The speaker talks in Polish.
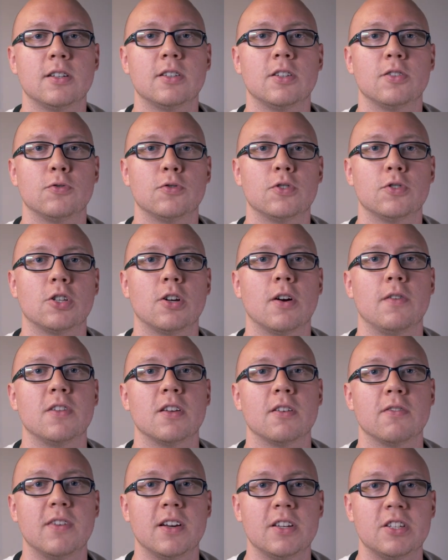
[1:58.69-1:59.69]
gdy
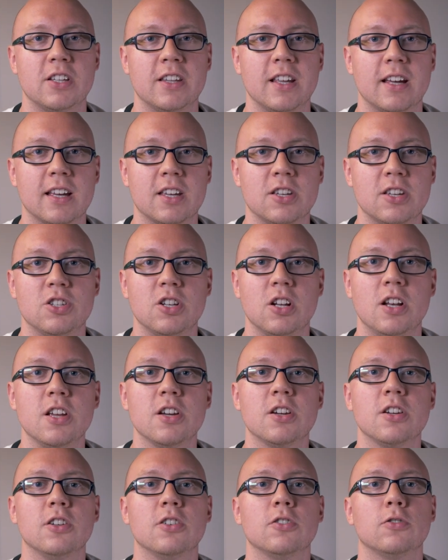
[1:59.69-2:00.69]
użytkownik wejdzie na jakiś
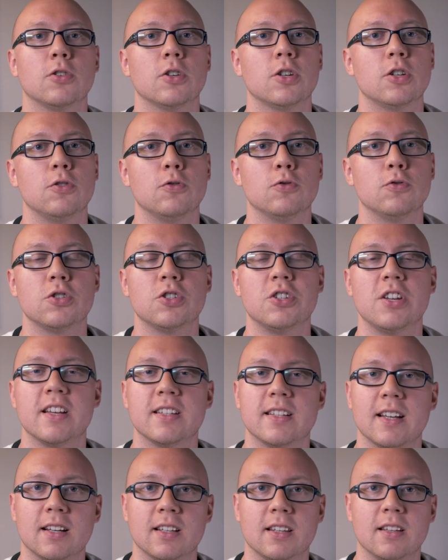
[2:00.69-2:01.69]
link, który już nie
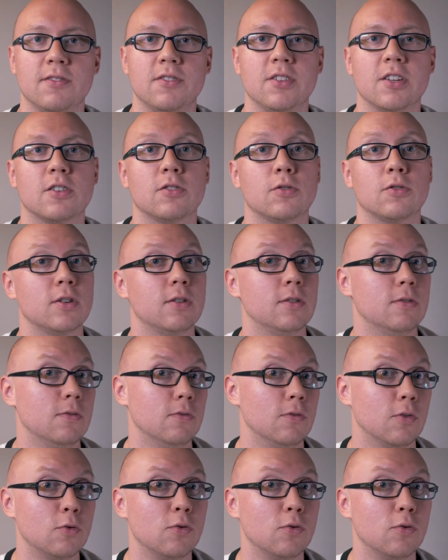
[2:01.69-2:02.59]
jest aktywny, który w